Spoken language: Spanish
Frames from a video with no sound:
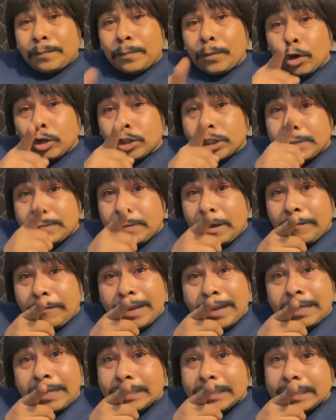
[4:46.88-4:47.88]
próxima
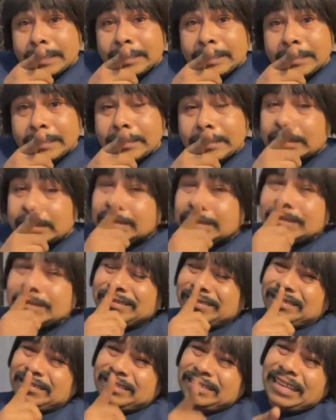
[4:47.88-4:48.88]
vez
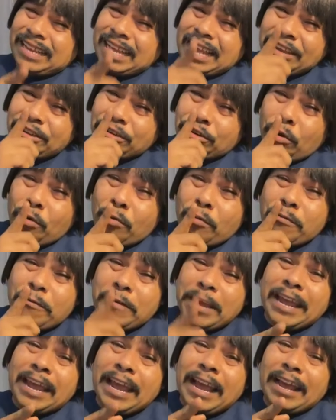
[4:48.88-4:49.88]
que yo
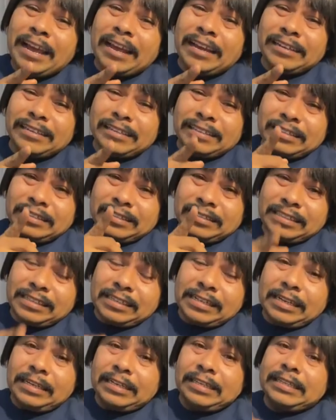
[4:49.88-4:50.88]
vea
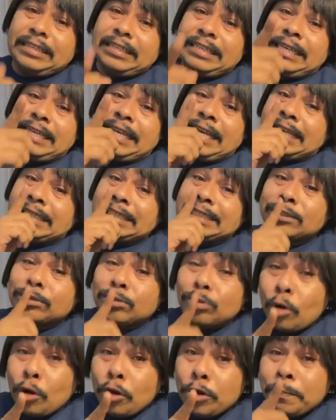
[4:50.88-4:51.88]
y
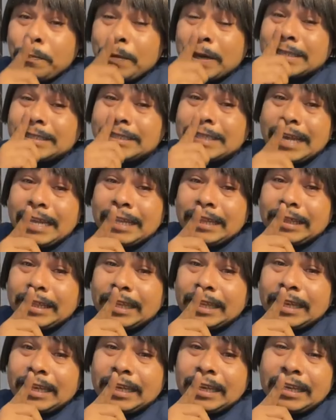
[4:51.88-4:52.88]
estoy
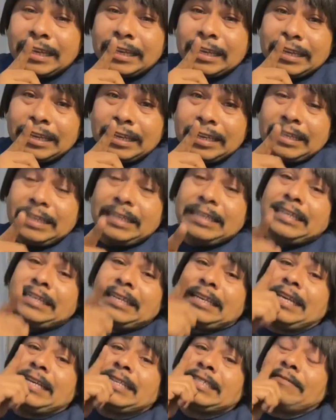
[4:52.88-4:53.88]
presente
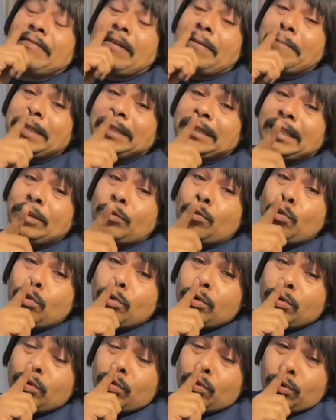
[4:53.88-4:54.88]
que se va a meter
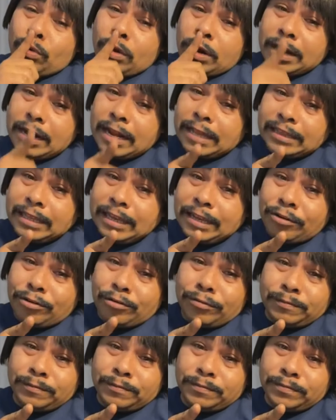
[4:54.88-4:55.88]
un
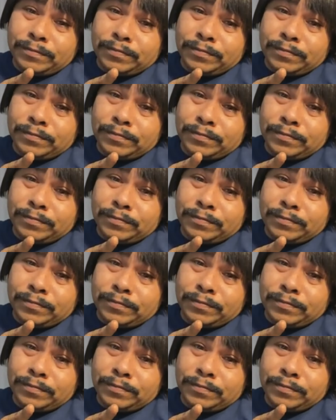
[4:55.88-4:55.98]
ratero